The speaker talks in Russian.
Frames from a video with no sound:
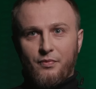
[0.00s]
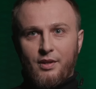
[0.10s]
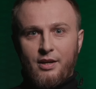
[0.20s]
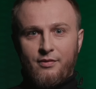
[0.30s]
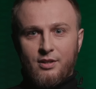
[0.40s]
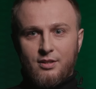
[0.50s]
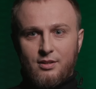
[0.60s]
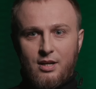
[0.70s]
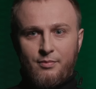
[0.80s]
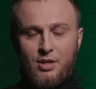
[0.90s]
Я
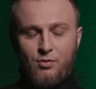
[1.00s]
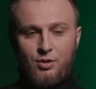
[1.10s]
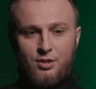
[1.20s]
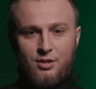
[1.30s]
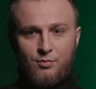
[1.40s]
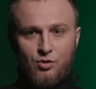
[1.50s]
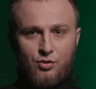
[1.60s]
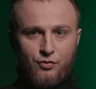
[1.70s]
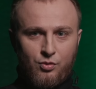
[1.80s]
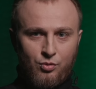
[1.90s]
вырос как бы на улице,
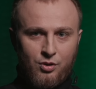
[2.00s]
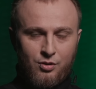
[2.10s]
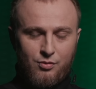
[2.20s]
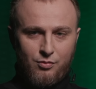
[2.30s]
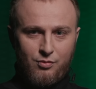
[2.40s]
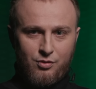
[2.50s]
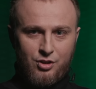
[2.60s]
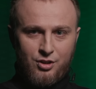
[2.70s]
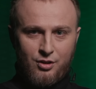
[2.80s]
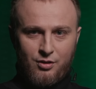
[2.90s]
немножко в трудных э,
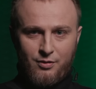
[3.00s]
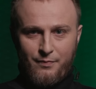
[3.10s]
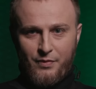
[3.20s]
жизненных